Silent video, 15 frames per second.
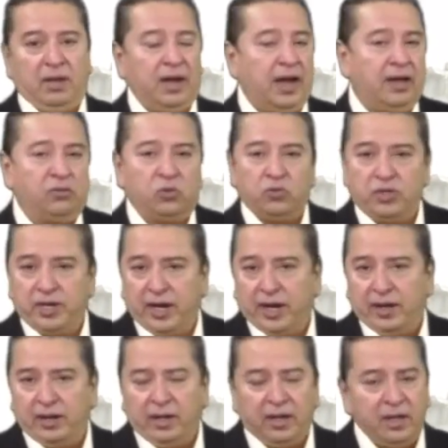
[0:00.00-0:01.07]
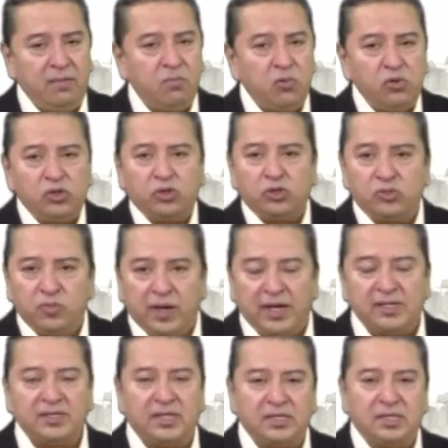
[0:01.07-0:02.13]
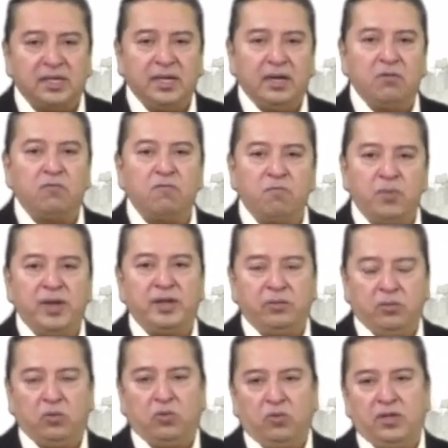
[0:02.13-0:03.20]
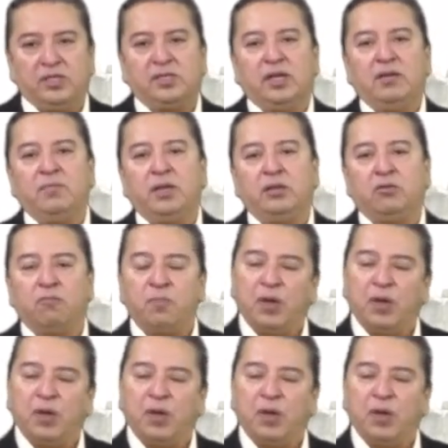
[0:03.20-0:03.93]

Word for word: Atoyac y muchos más que estarían cumpliendo con ese elemento,